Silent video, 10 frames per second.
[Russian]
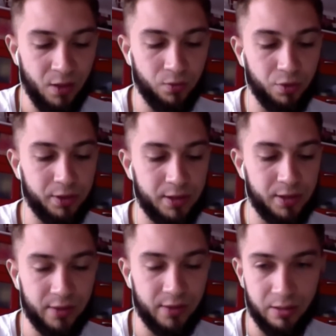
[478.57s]
Вот.
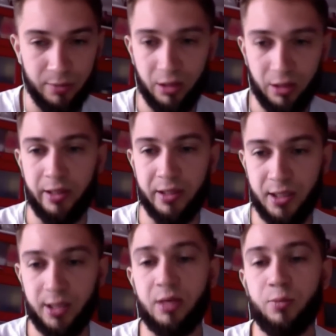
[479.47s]
Соответственно, мы договорились,
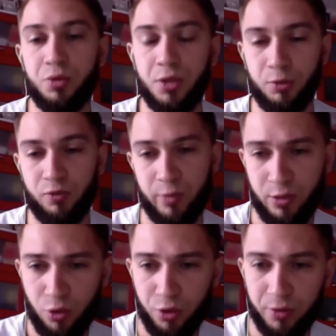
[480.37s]
когда будет готов
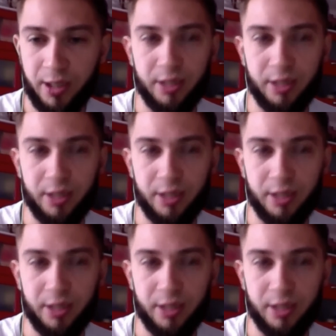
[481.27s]
полигон,